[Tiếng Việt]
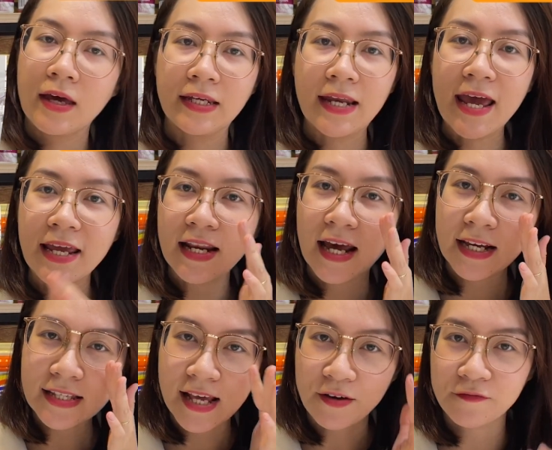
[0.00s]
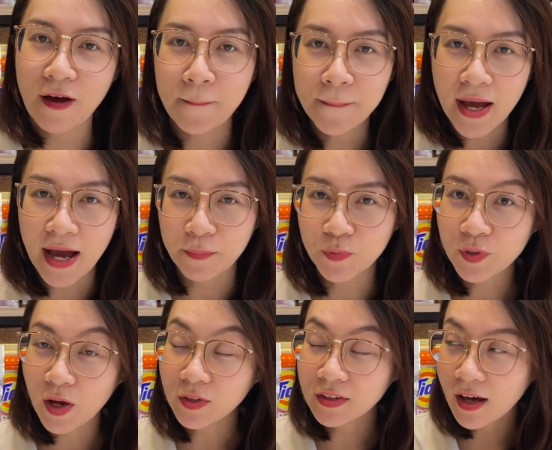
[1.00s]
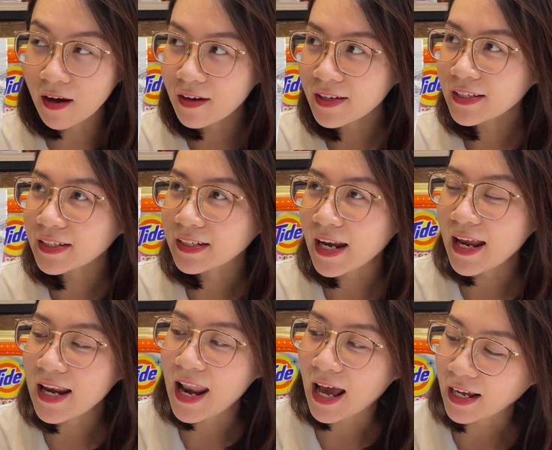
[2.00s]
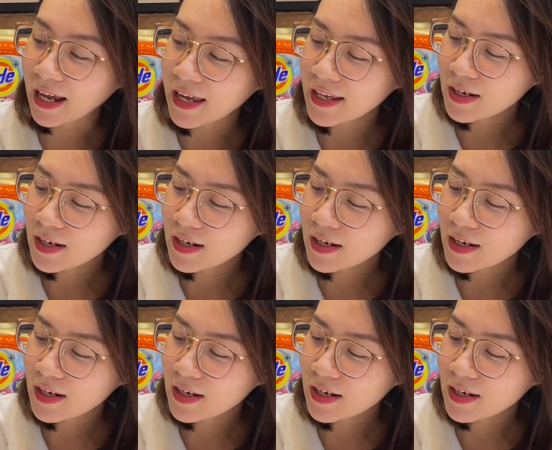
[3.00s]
đây là cái sản phẩm mà hằng muốn nói tới đây là cái